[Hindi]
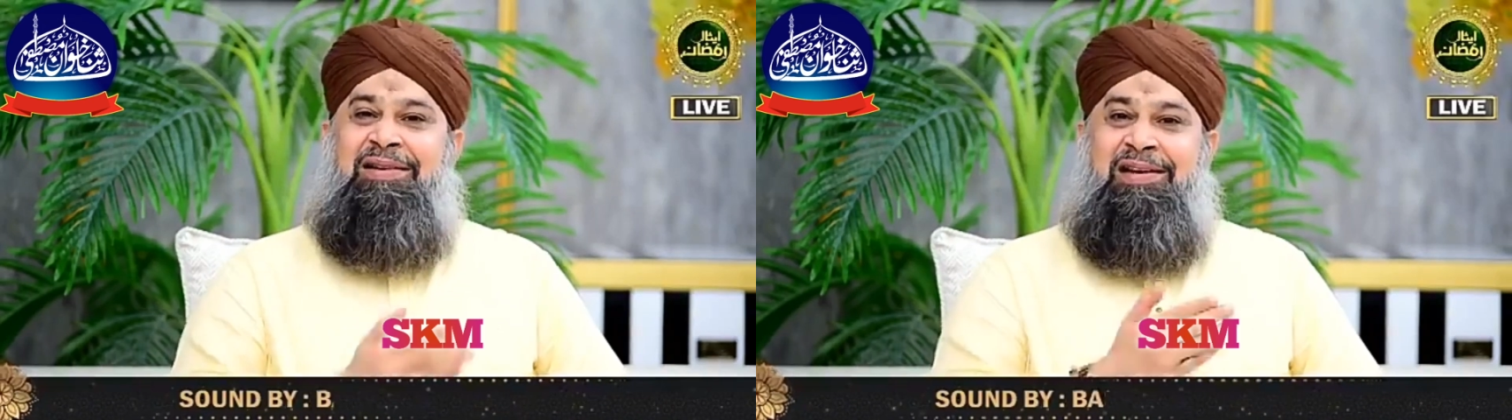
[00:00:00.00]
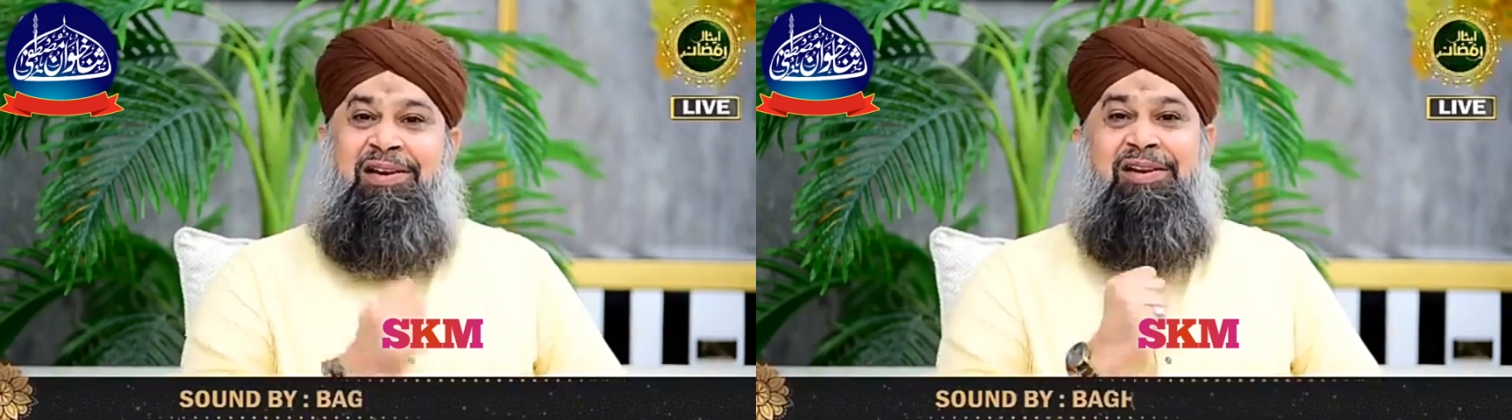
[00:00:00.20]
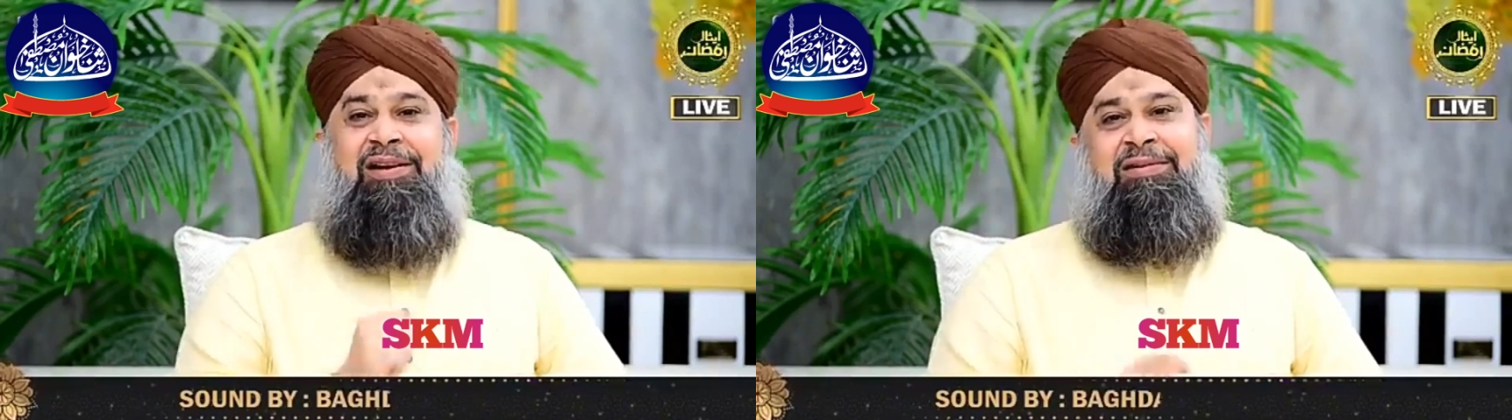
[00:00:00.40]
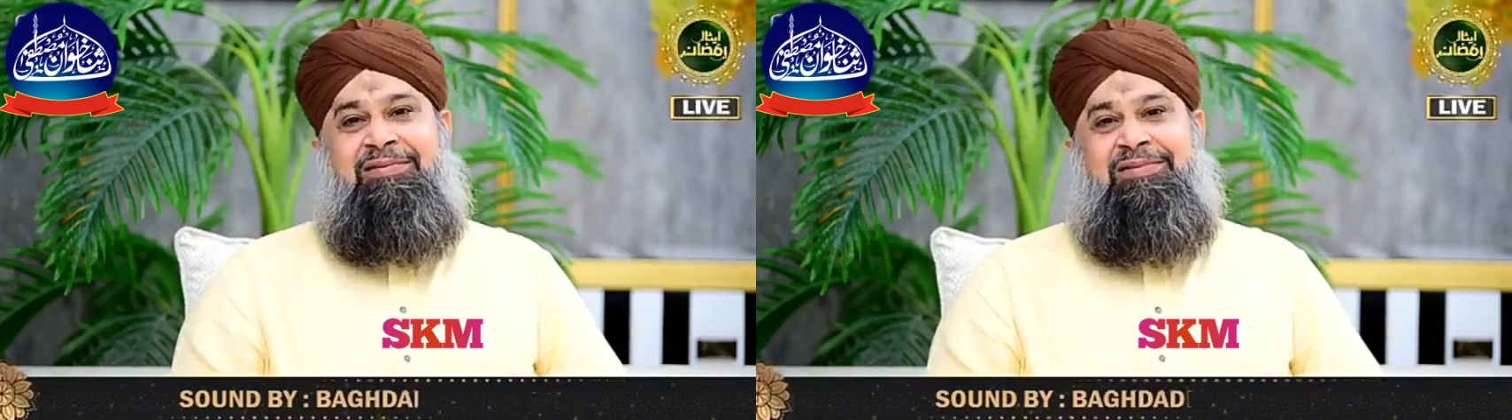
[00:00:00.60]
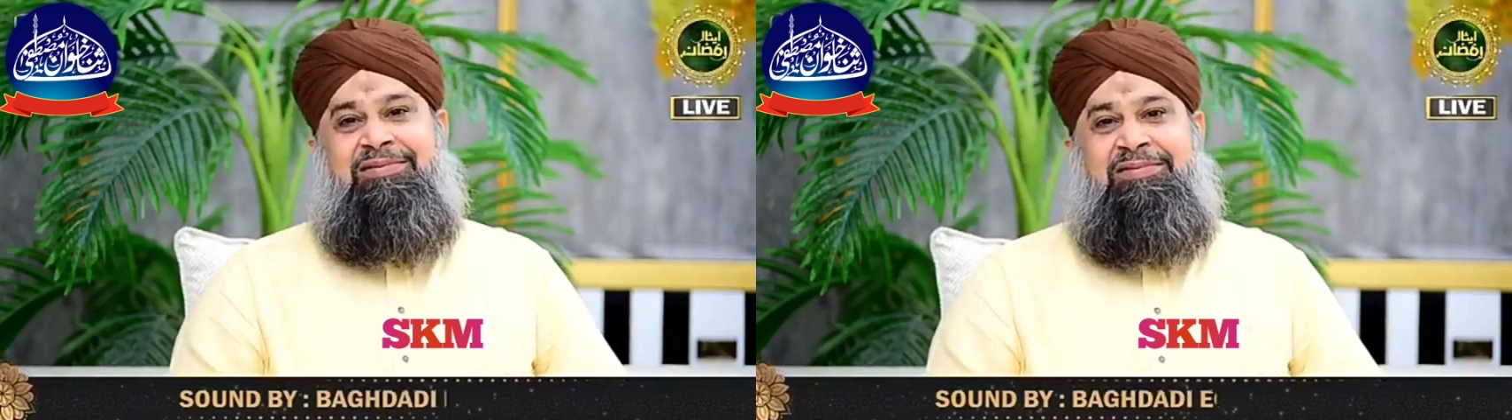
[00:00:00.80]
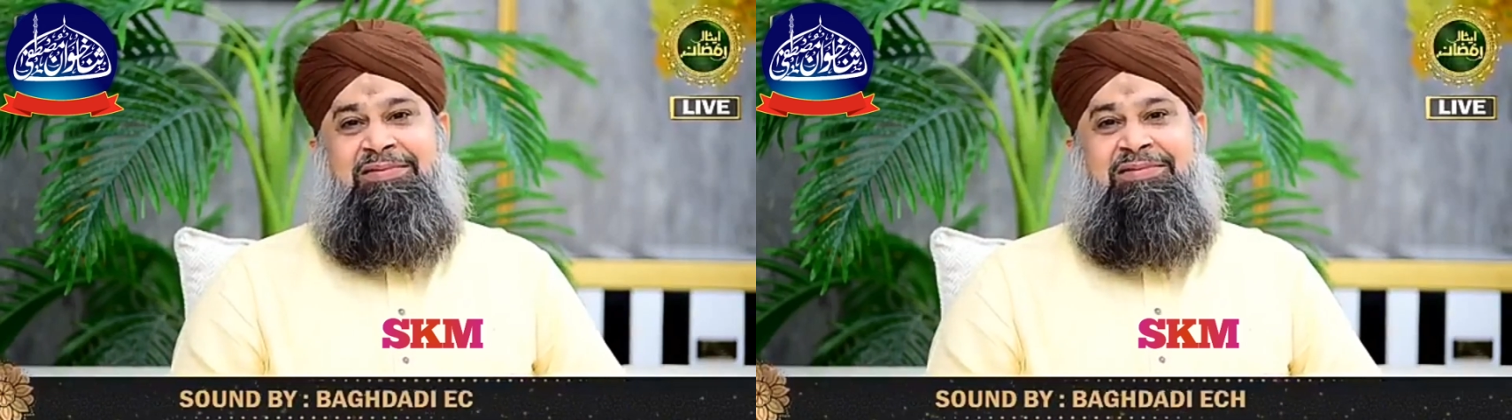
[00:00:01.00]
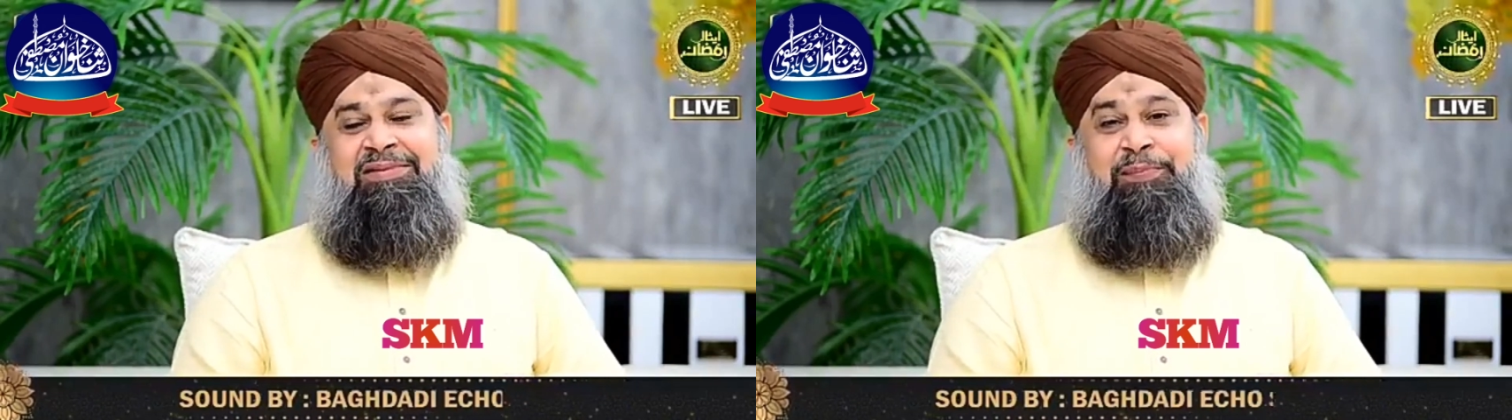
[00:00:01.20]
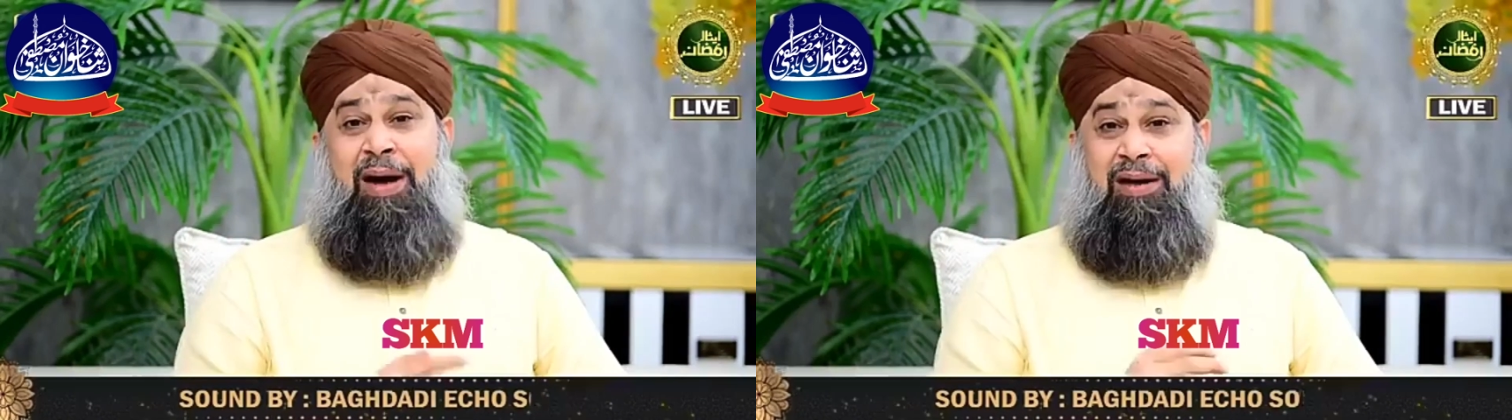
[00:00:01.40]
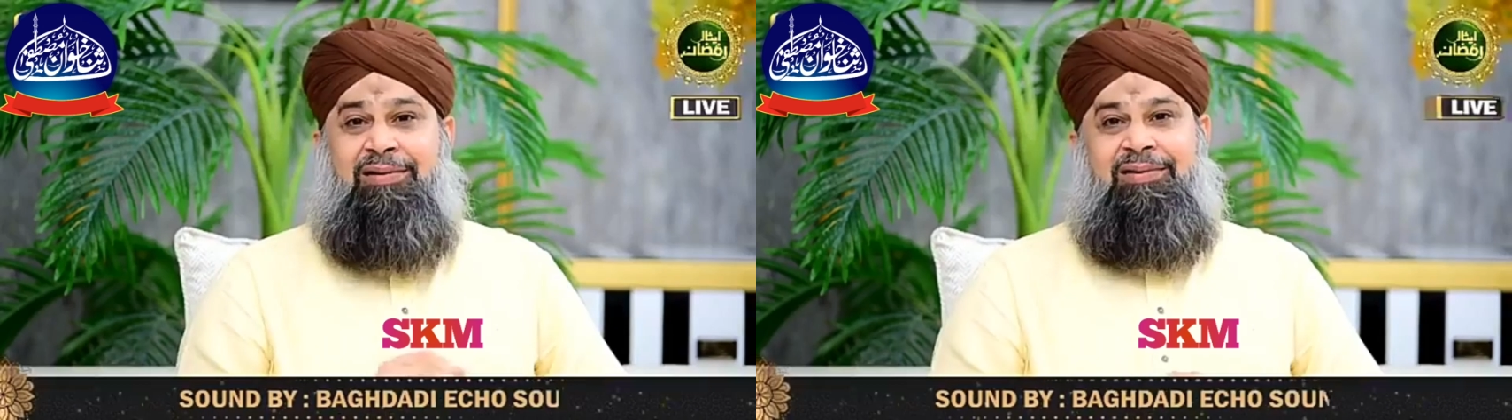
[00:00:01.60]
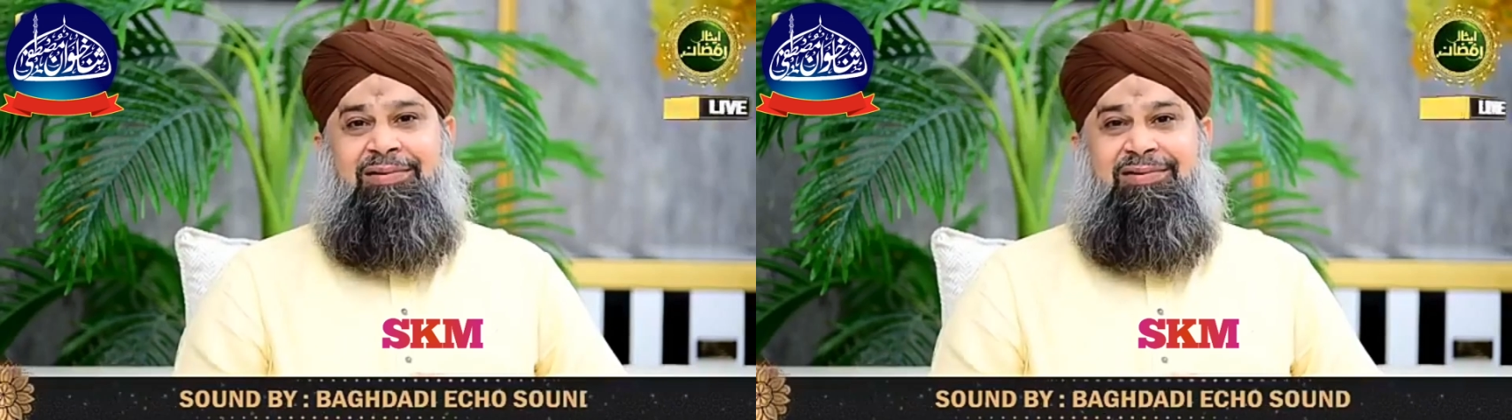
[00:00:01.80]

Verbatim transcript: इंडिया भारत